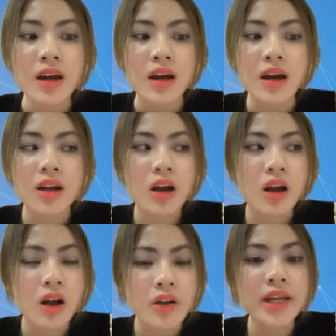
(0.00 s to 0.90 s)
À,
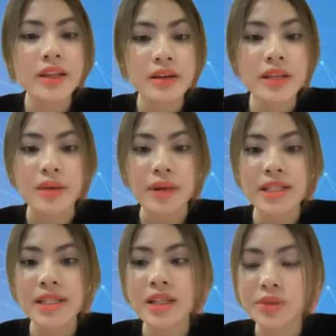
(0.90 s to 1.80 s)
có những cái thời điểm anh
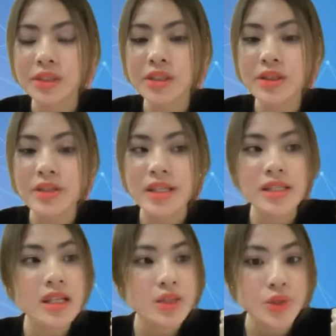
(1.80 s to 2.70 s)
chị đầu tư nó sẽ
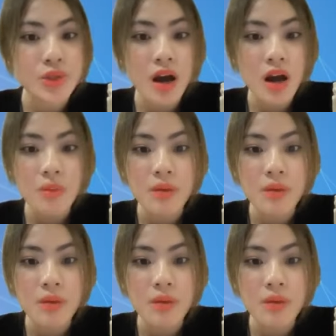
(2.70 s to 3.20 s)
rất là rủi ro,